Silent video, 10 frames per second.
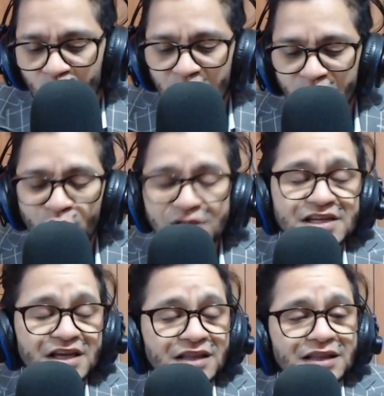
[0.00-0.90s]
cuando él
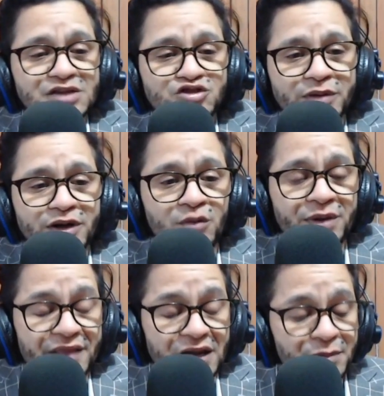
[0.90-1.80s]
se quite el
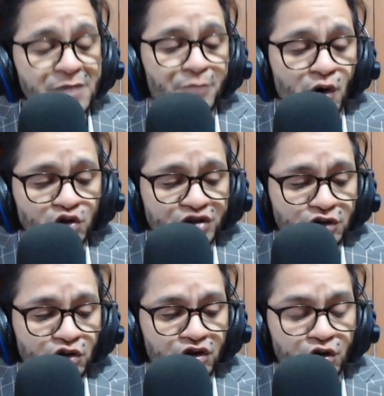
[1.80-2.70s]
sobrenombre del Big Boss,
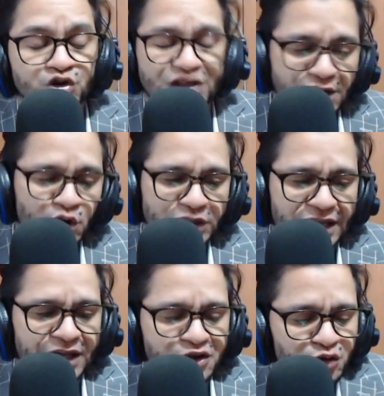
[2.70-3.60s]
entonces digo, ya él
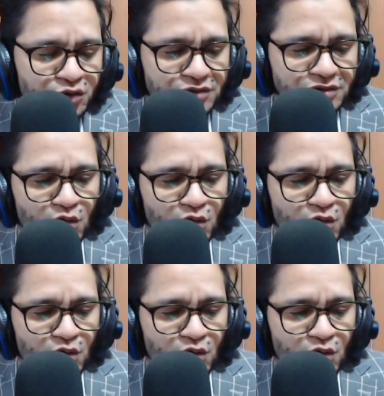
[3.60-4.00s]
nota en eso.